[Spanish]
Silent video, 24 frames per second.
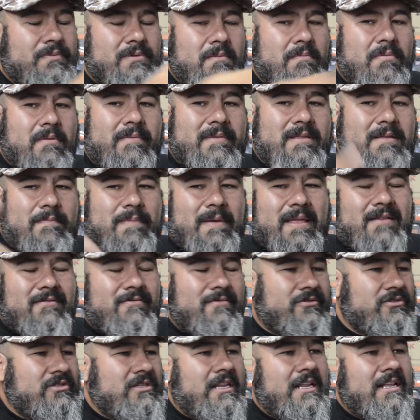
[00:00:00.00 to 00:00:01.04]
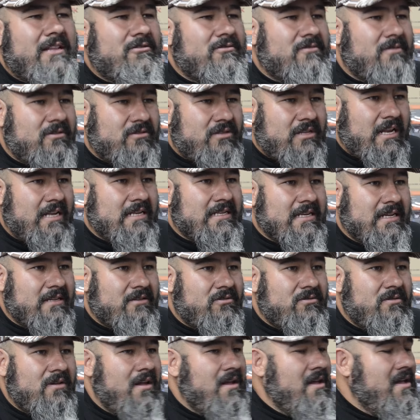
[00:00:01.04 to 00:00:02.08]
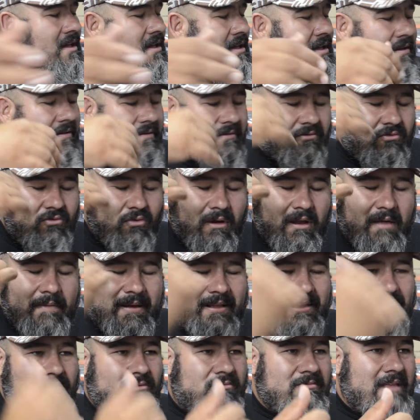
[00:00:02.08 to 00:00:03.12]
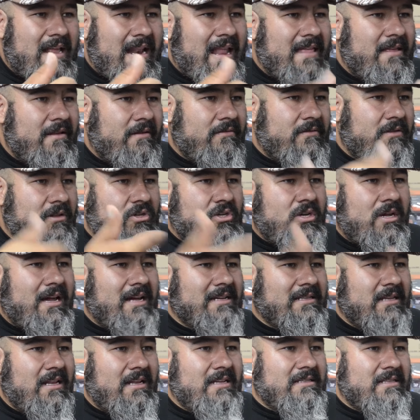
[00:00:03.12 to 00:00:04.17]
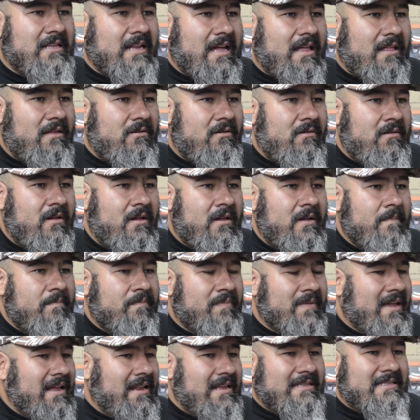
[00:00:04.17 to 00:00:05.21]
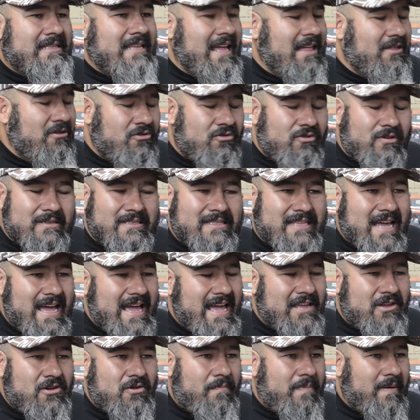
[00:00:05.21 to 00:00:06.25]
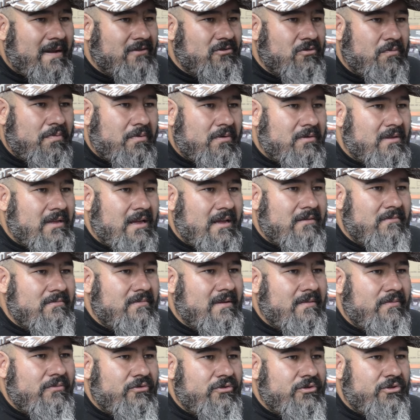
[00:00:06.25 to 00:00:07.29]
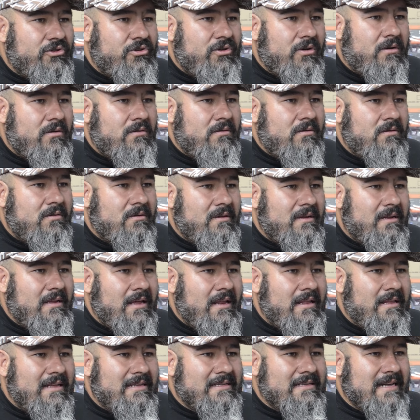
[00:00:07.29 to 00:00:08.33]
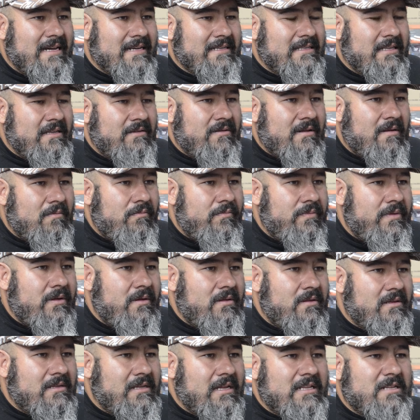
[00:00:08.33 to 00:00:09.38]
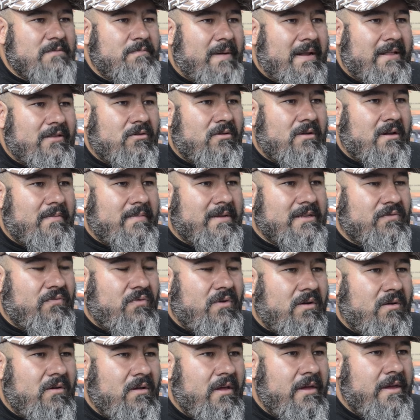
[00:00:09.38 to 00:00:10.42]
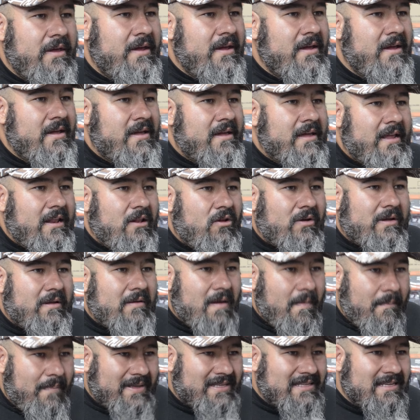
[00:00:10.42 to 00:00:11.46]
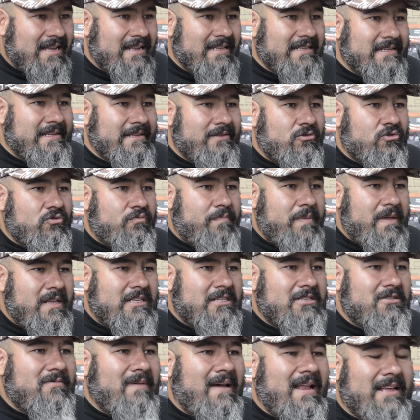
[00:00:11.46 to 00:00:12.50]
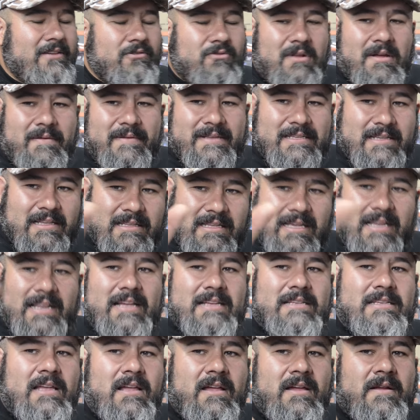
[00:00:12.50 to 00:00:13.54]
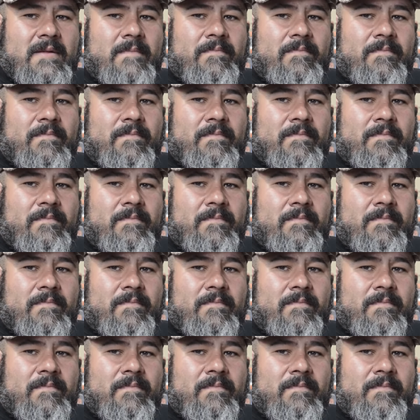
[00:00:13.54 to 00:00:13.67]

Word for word: simplemente para dar unos tiritos, dos, tres rectos. Tú le metes un taladro, te chingaste el estriado, que el estriado no está hecho para soportar una munición ni el desgaste de, estar disparando con armas de fuego. Y lo que va a pasar es que tus pinches balas, una vez que tires,